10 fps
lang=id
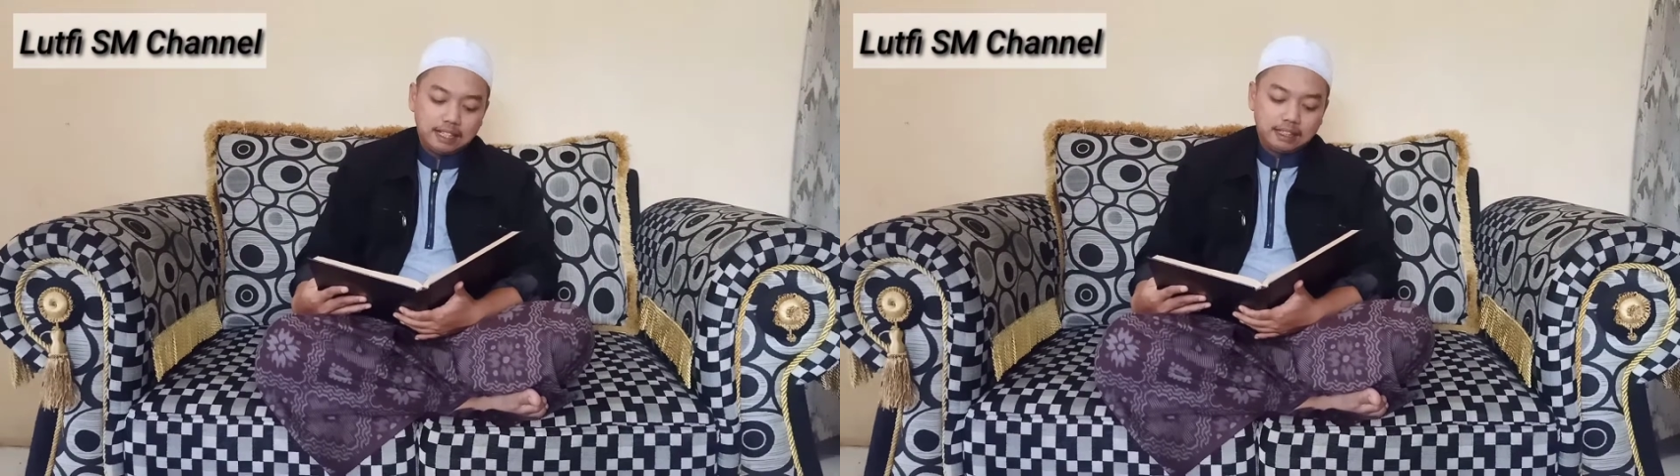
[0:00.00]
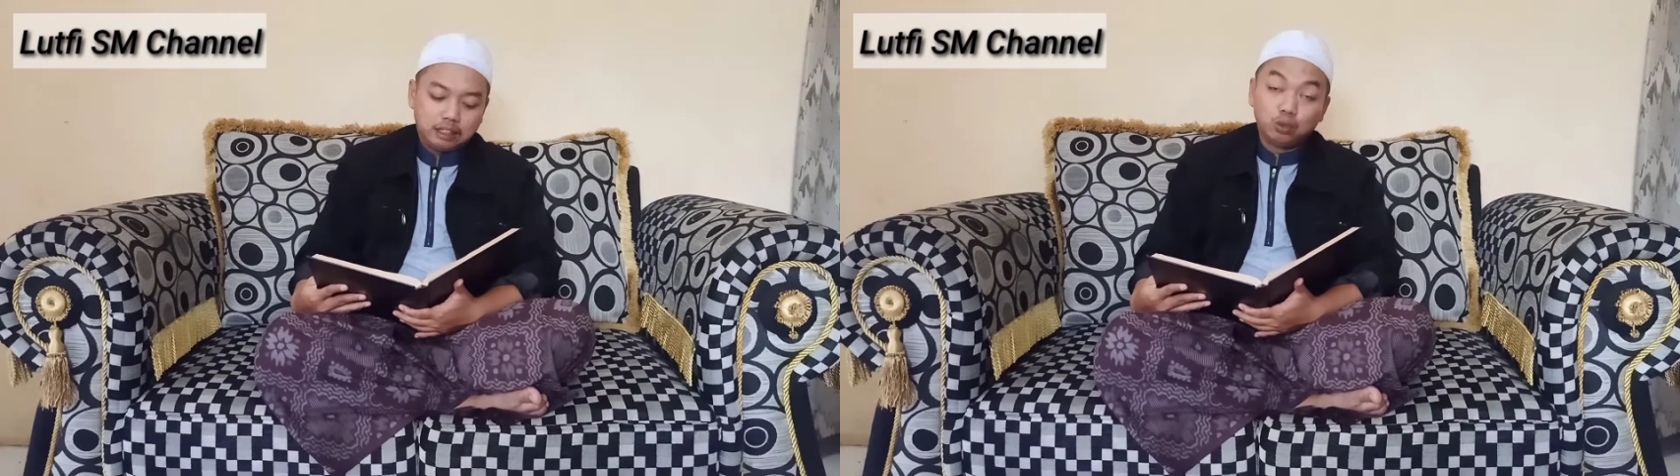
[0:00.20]

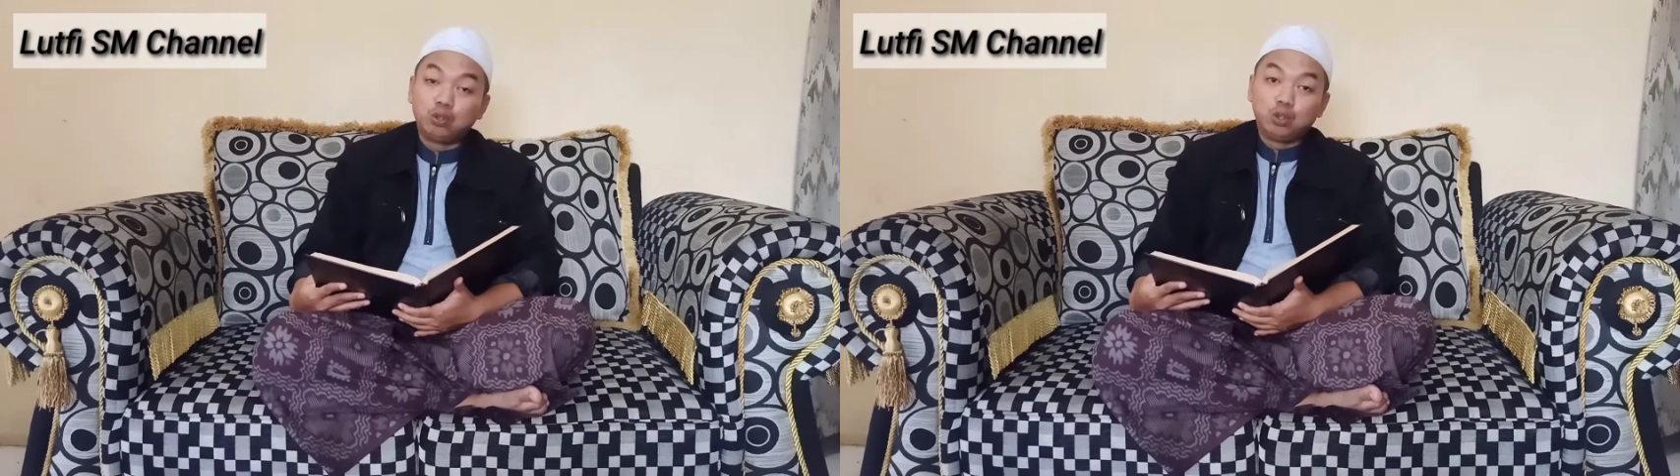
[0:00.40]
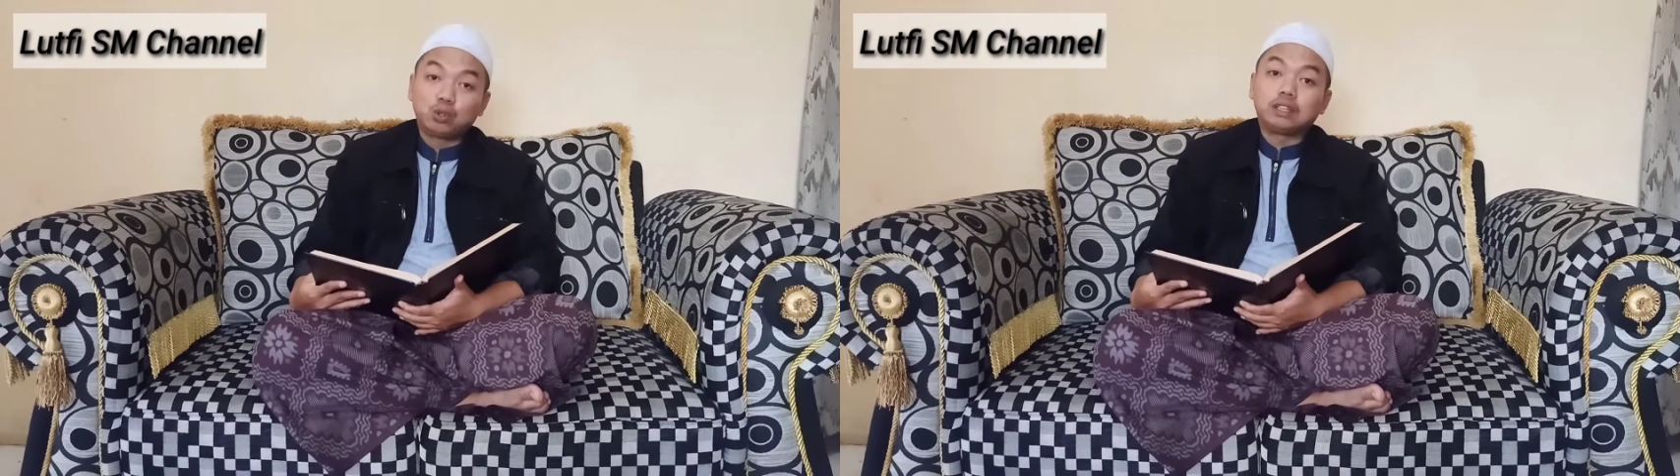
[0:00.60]
jari
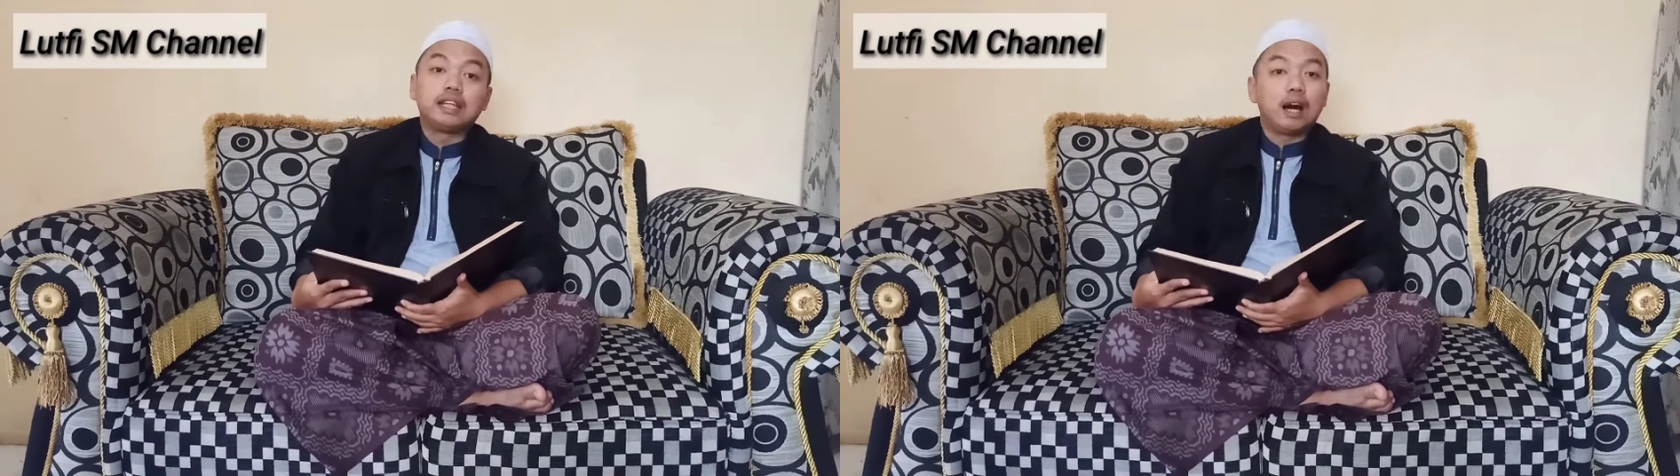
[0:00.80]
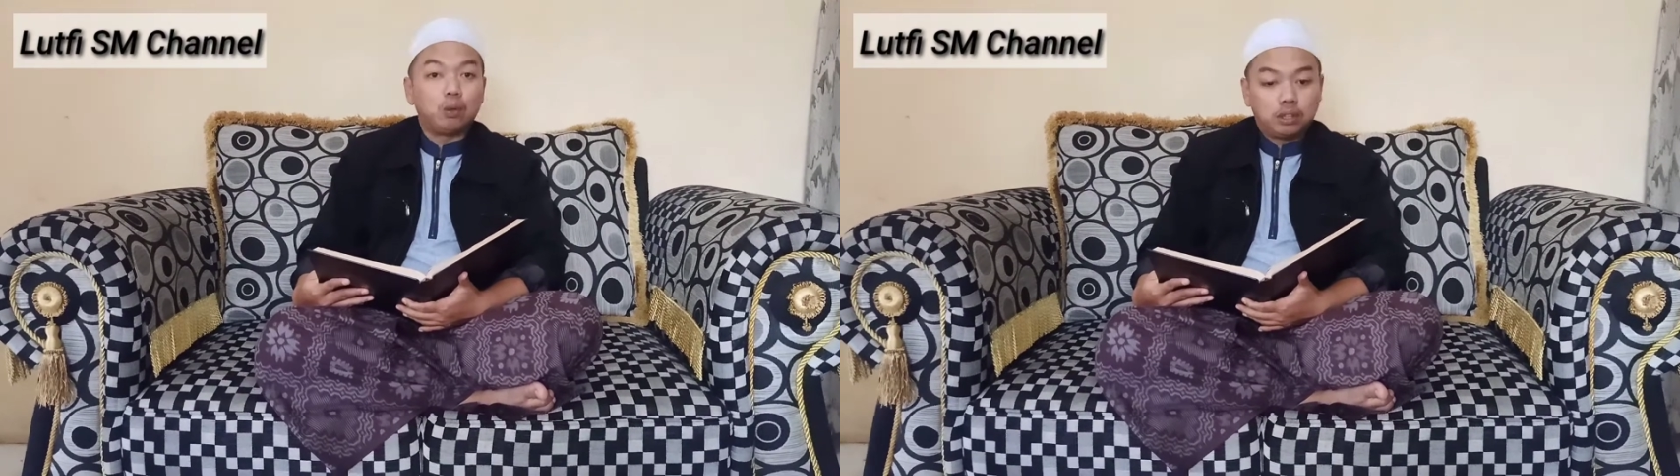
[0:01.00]
telunjuk di
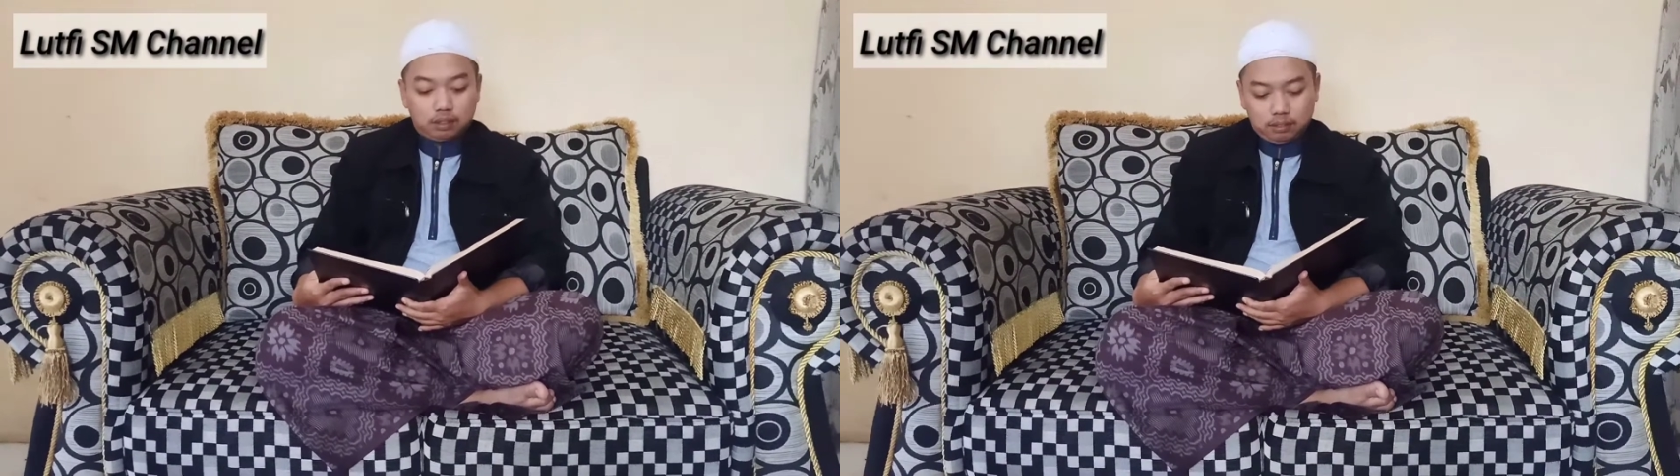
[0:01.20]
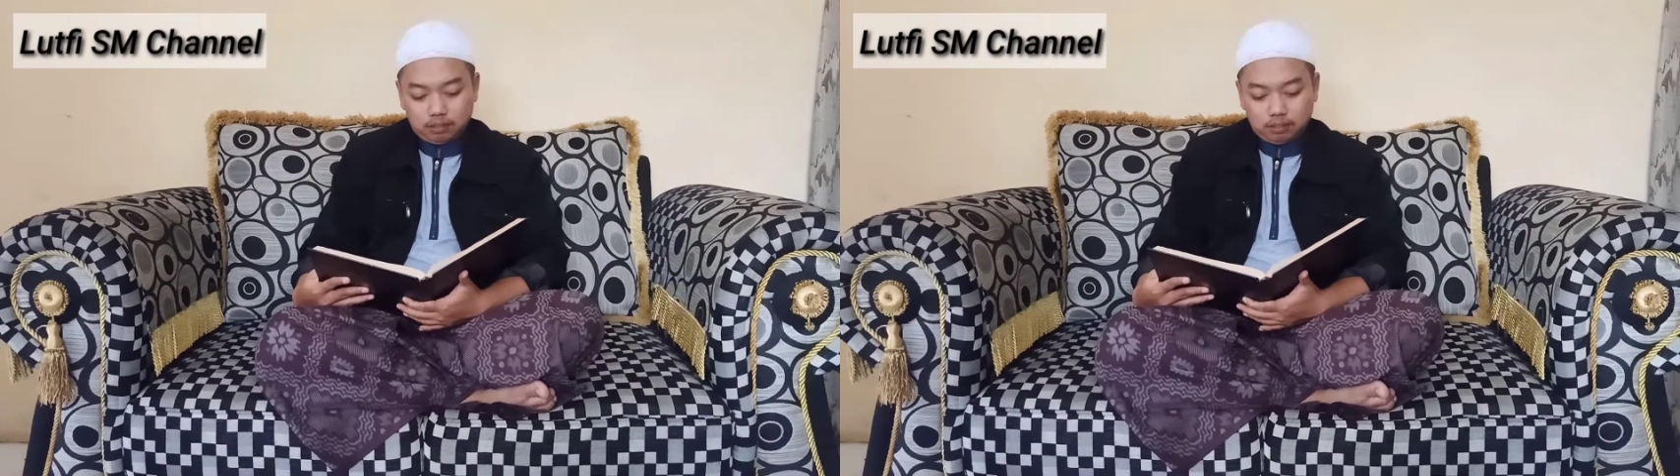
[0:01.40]
laut.